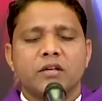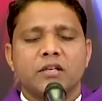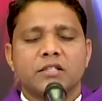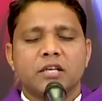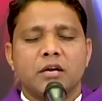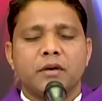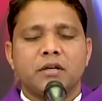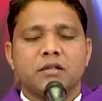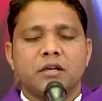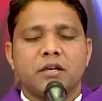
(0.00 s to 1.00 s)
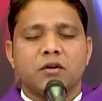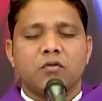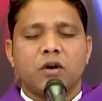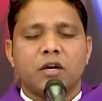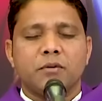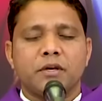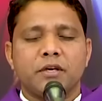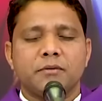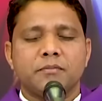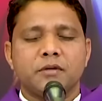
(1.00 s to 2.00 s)
इसलिए मैं नित्य कुआरी
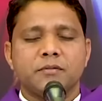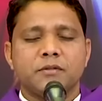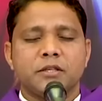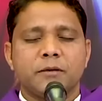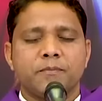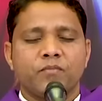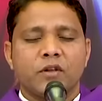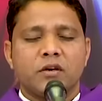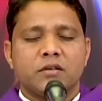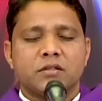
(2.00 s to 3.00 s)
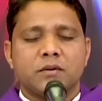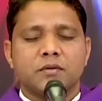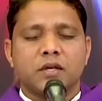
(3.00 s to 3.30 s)
धन्य मरियम से सब